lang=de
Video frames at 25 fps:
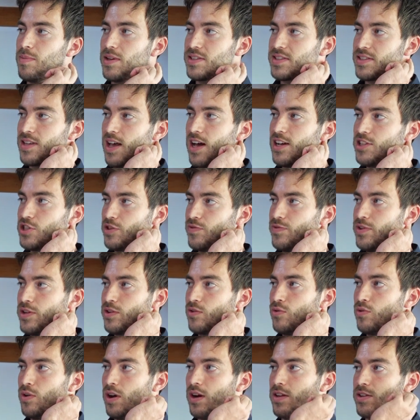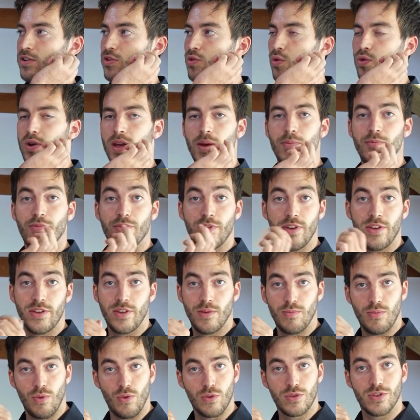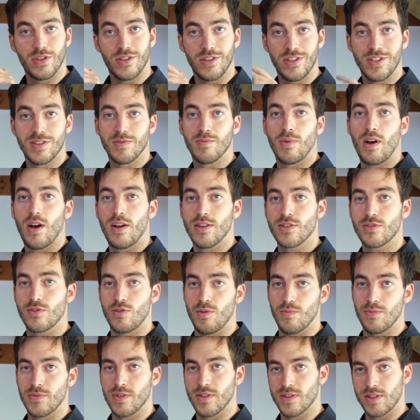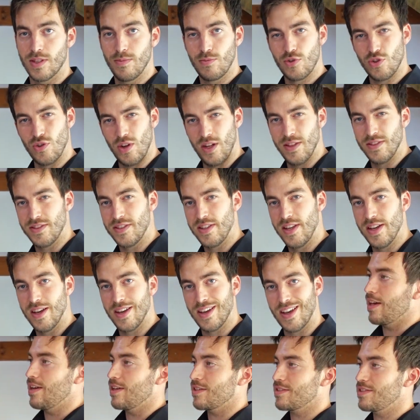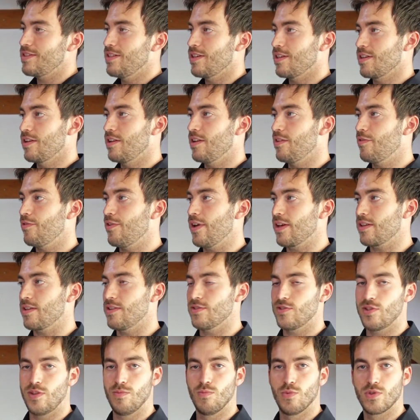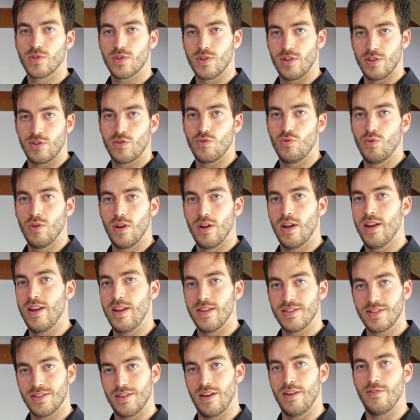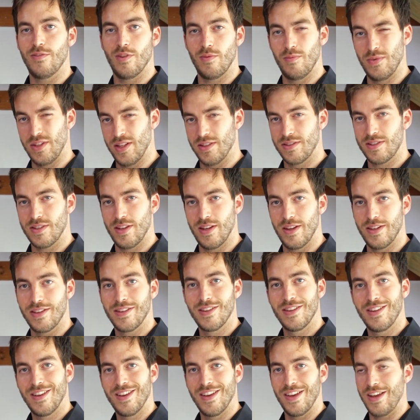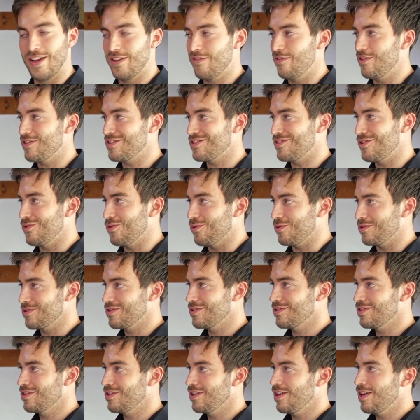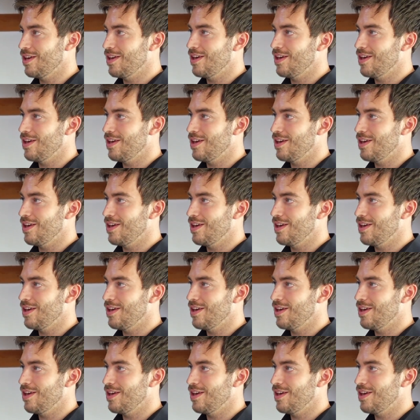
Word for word: Massagewirkung an druckempfindliche Punkte in diesem Bereich kommt. Das gibt schon einen sehr relaxierenden Effekt. Also die Muskulatur lässt einfach mit der Zeit etwas los.